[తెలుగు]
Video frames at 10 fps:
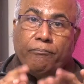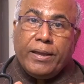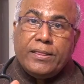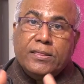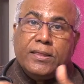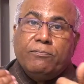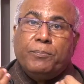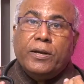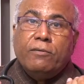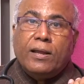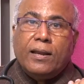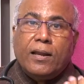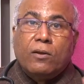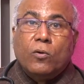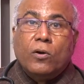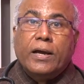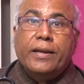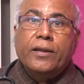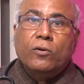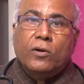మెంతి పొడి వల్ల రోగ
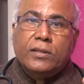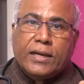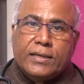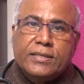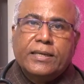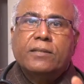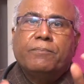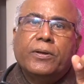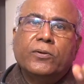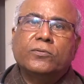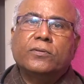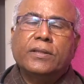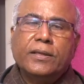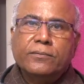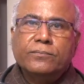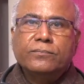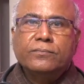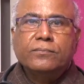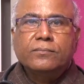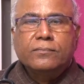నిరోధక శక్తి పెరుగుతుంది
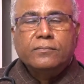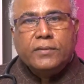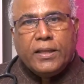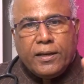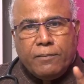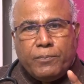దీన్ని